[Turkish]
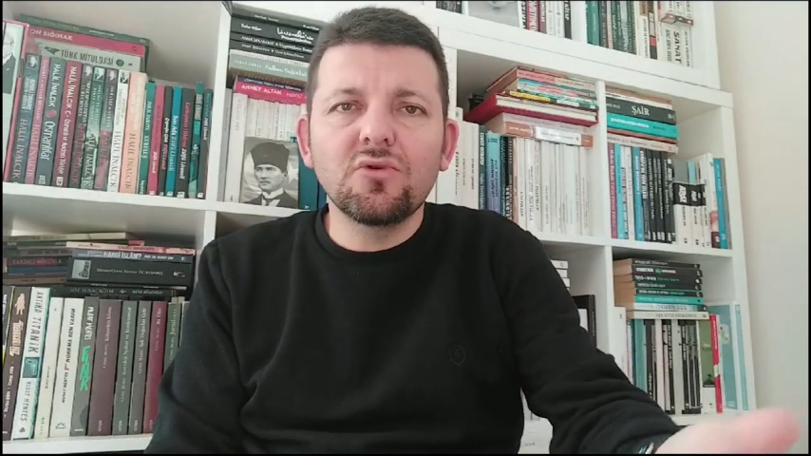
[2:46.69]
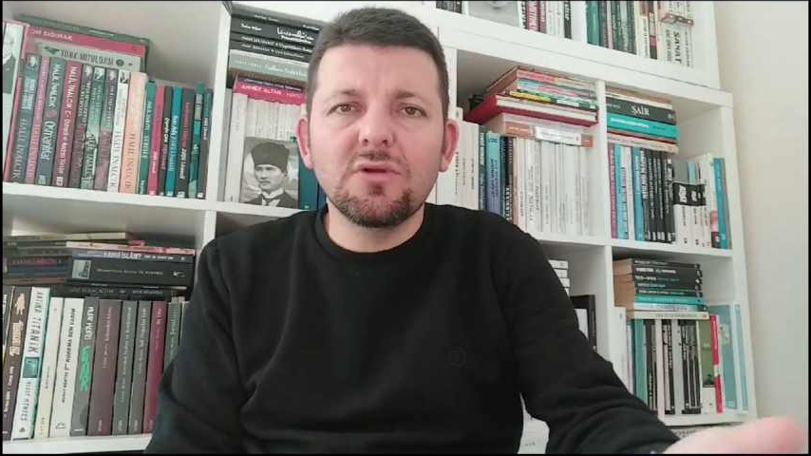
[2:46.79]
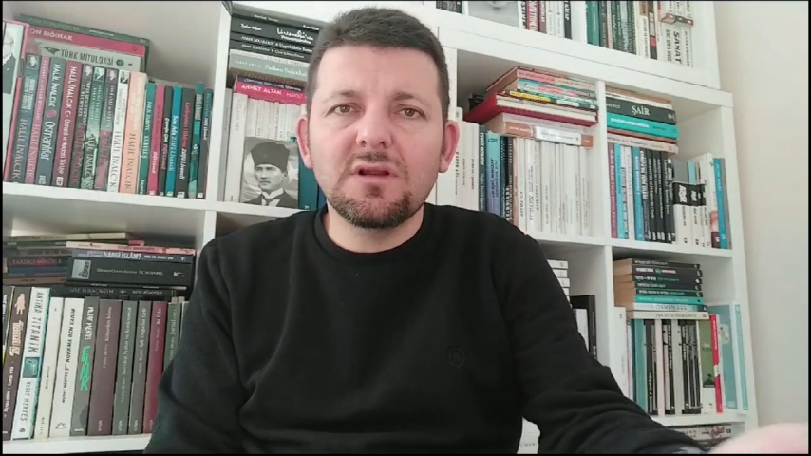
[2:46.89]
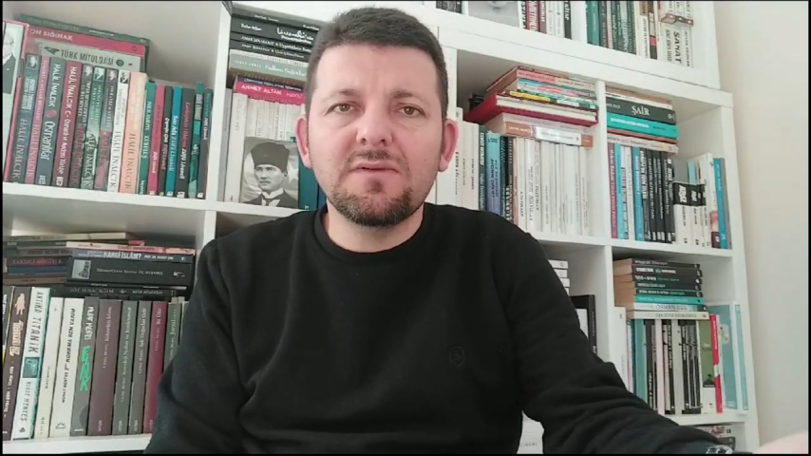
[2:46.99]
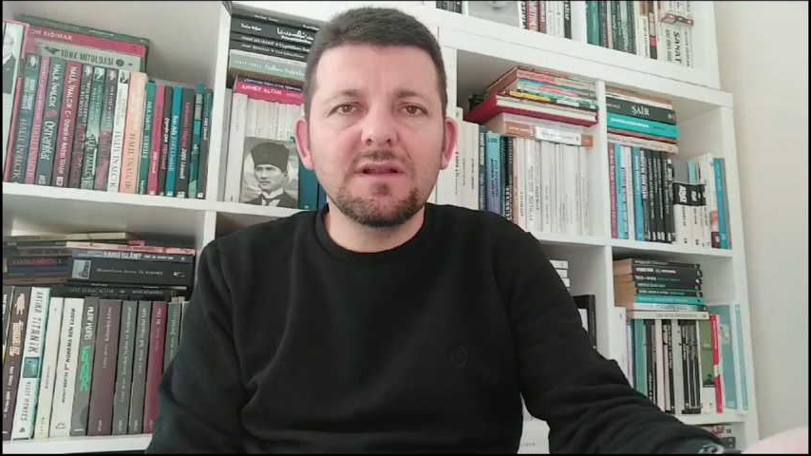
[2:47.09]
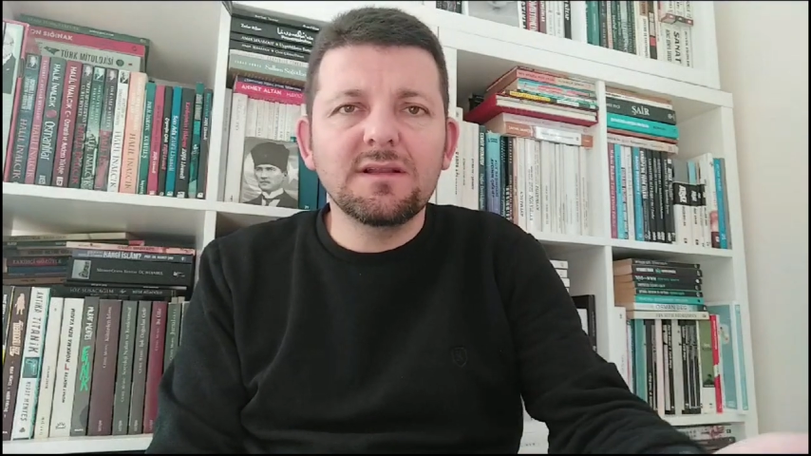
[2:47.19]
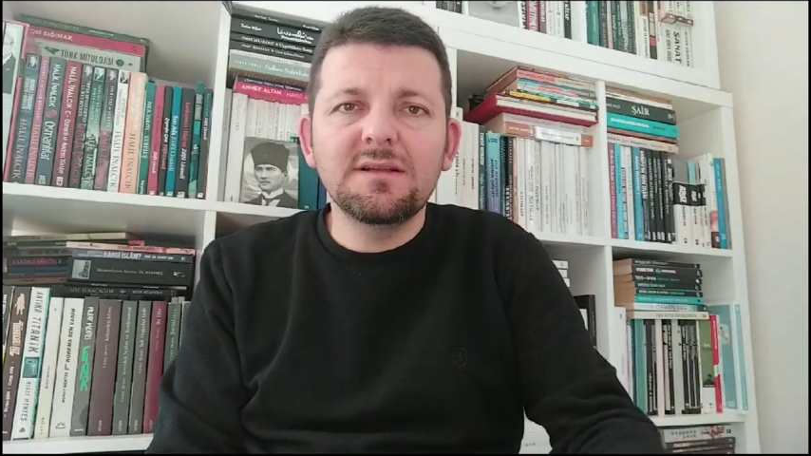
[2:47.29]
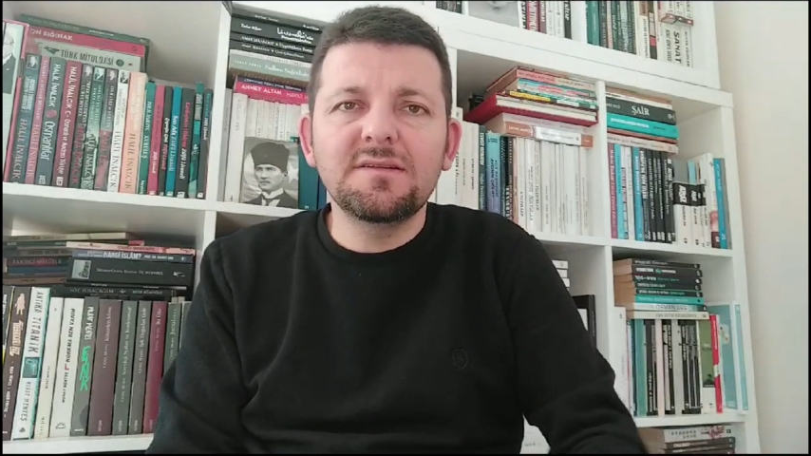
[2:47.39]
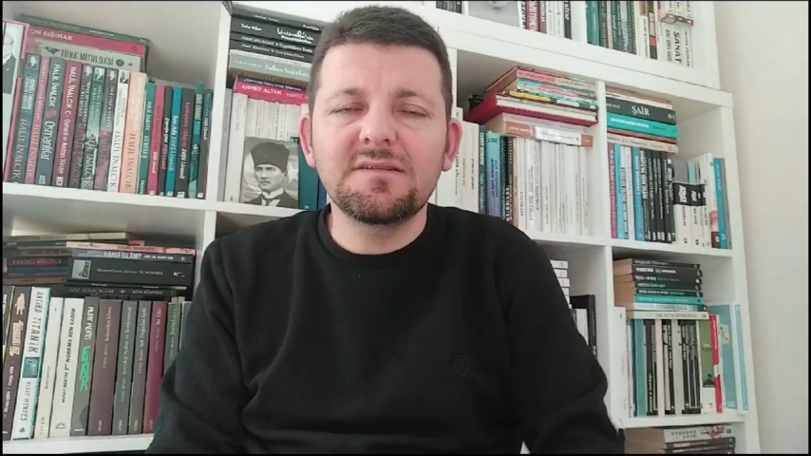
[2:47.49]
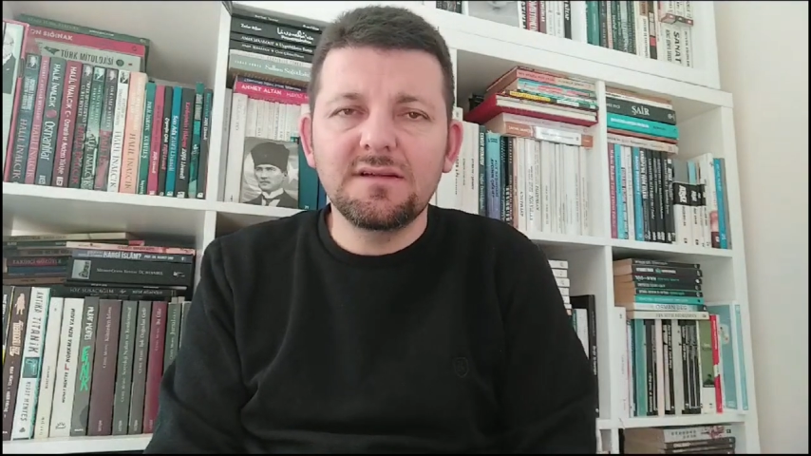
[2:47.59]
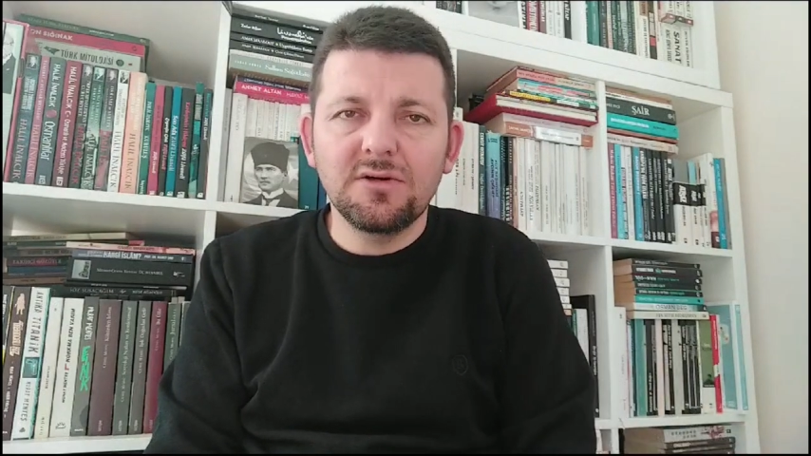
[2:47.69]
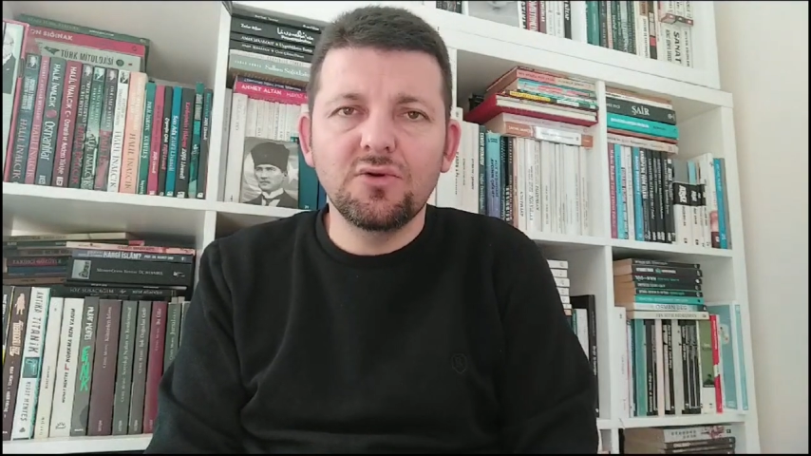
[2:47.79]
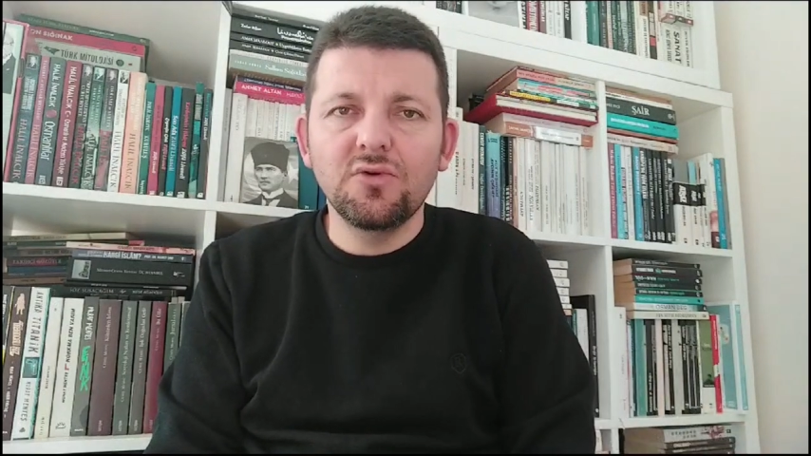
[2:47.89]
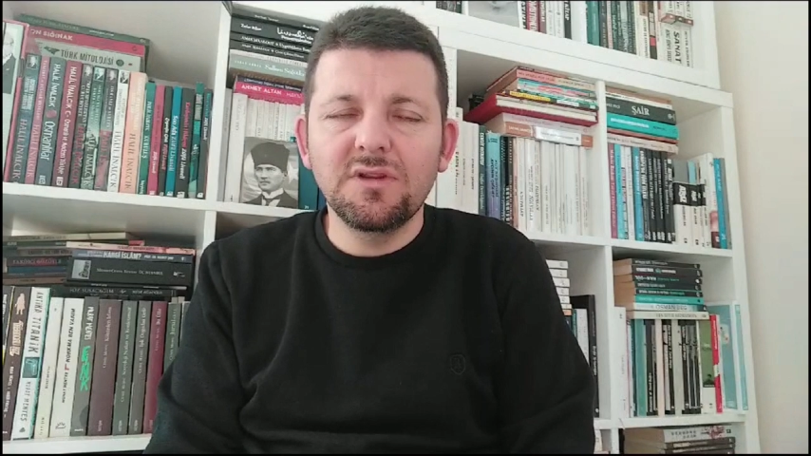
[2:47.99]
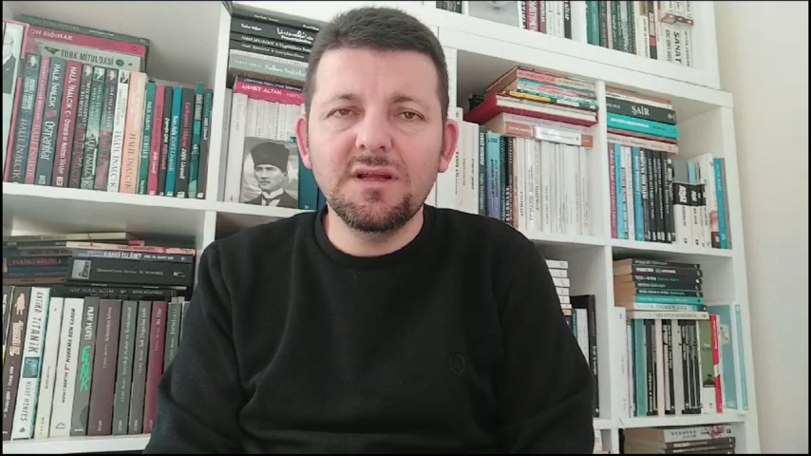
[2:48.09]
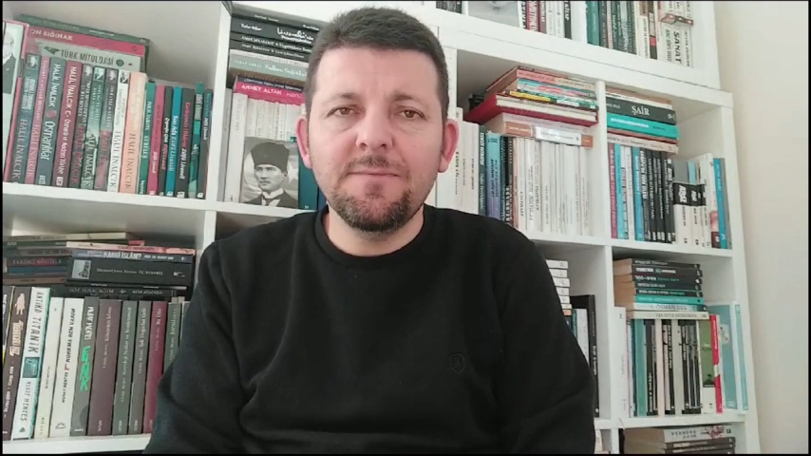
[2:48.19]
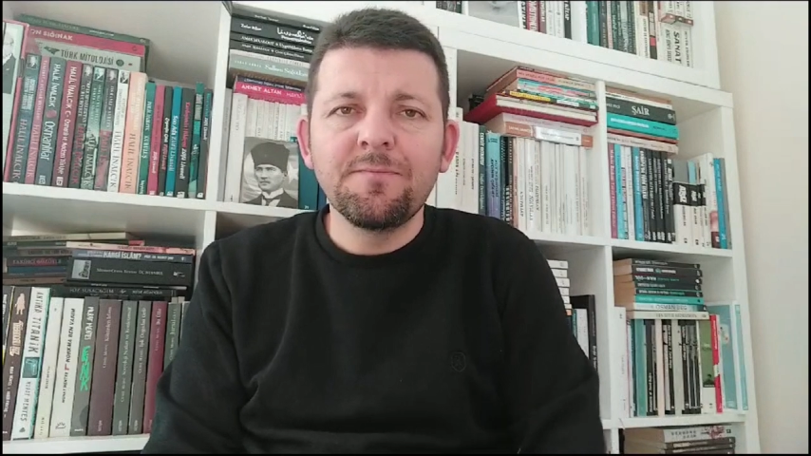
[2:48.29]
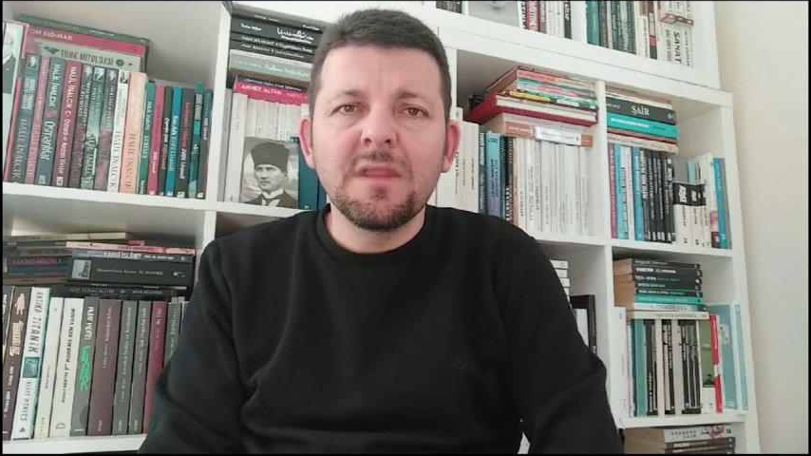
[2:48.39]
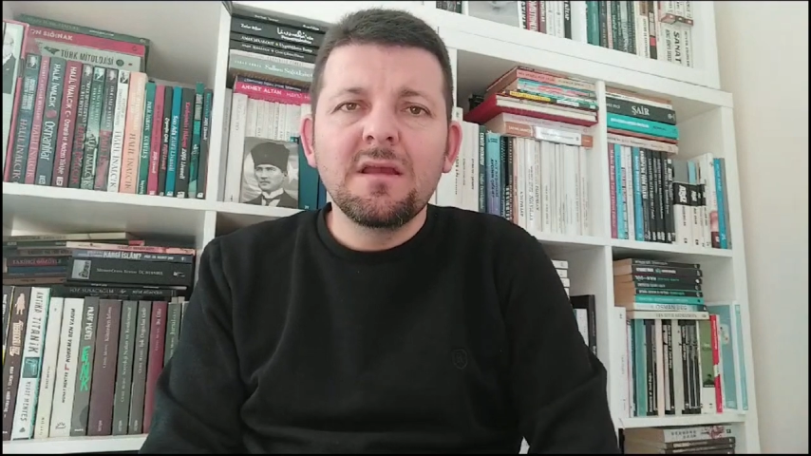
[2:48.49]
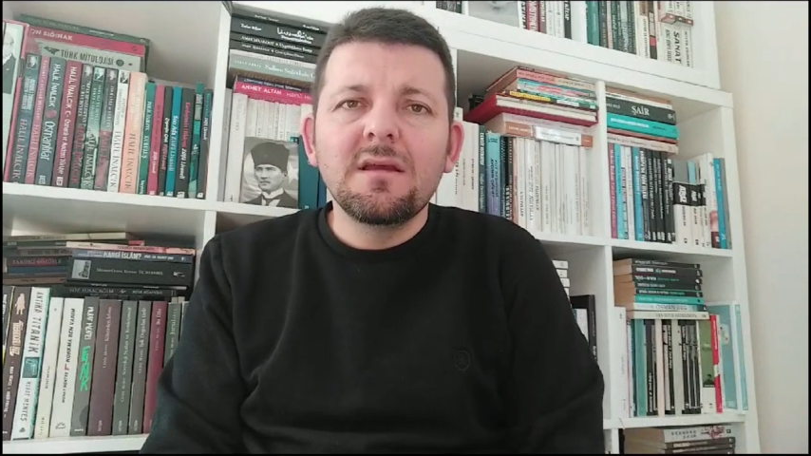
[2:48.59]
tutuyorlar falan tesislerin
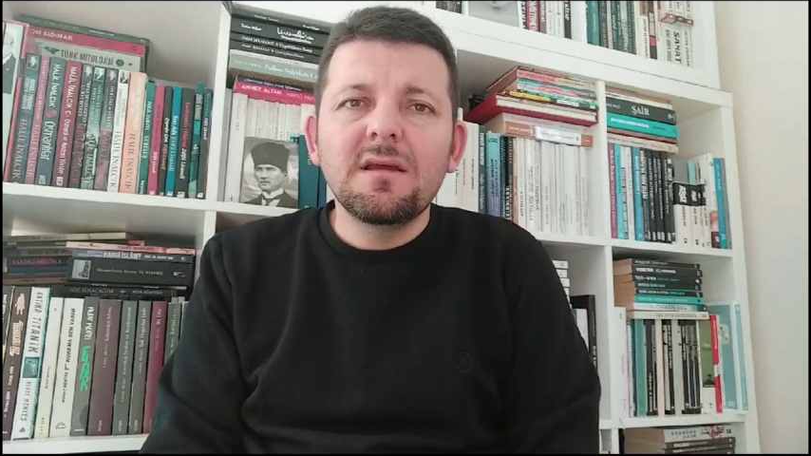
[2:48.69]
önünde.